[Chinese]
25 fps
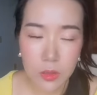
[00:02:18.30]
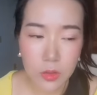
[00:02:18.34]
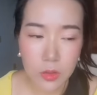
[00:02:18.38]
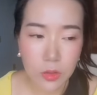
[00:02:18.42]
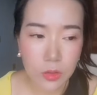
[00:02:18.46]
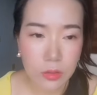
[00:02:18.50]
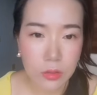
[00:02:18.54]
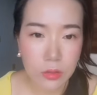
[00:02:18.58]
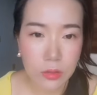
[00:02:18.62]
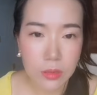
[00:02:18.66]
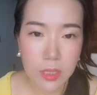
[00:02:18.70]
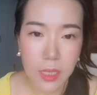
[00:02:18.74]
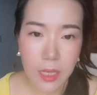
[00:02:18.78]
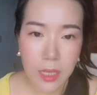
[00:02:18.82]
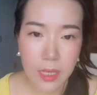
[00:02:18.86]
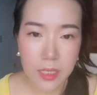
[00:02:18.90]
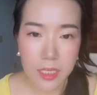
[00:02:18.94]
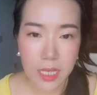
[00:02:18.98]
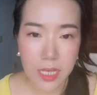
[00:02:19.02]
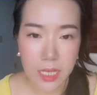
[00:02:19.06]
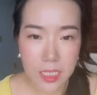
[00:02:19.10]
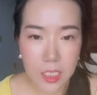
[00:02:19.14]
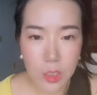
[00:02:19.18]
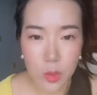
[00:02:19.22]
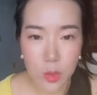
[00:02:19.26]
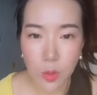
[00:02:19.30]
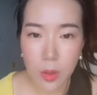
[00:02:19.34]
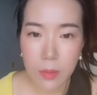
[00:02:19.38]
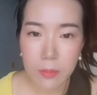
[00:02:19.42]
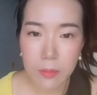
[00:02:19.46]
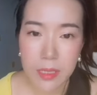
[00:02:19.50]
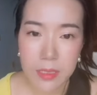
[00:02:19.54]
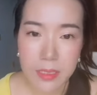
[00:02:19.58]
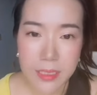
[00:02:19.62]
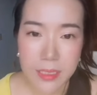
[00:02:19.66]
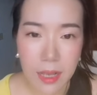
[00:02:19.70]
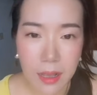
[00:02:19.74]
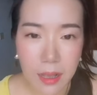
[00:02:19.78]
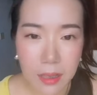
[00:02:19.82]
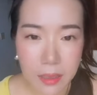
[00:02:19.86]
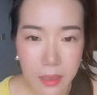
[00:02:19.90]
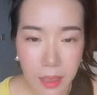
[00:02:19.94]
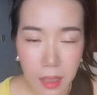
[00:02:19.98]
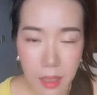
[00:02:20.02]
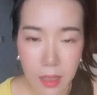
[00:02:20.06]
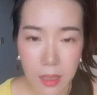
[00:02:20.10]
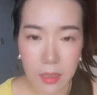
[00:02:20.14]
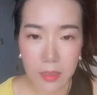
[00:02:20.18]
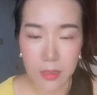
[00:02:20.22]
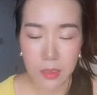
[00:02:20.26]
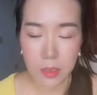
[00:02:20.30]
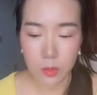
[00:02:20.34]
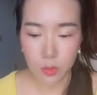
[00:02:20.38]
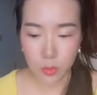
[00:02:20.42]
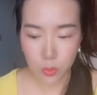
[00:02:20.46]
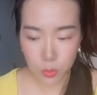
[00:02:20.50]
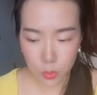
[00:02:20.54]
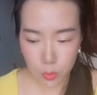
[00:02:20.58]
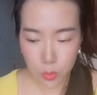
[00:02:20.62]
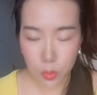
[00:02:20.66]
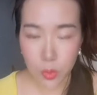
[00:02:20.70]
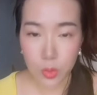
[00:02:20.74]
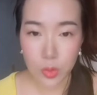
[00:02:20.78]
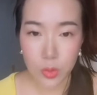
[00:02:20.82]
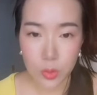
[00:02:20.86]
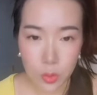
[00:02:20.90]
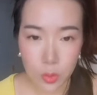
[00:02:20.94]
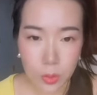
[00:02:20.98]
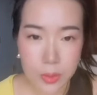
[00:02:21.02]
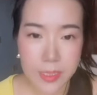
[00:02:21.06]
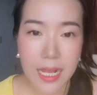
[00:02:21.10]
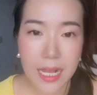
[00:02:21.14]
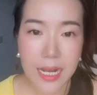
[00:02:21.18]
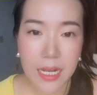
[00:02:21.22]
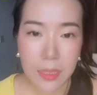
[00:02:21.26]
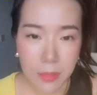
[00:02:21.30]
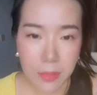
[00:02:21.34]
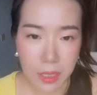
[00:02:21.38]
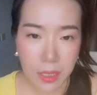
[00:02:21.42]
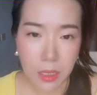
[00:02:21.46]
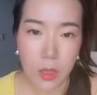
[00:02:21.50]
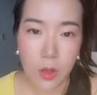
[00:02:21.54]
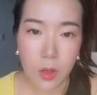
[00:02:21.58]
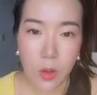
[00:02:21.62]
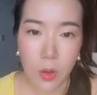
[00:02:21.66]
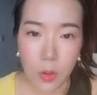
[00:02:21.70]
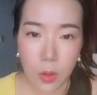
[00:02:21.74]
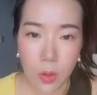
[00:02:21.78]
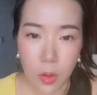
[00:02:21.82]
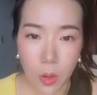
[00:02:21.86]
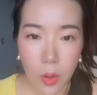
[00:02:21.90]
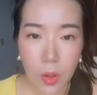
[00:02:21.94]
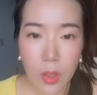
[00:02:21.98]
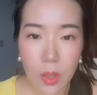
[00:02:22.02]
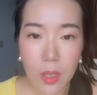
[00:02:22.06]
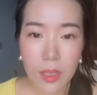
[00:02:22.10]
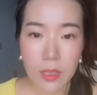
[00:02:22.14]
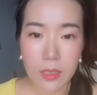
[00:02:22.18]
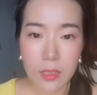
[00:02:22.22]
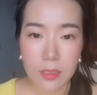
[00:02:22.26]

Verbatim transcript: 这种铲屎官们讲啊，如果说家里面的狗狗，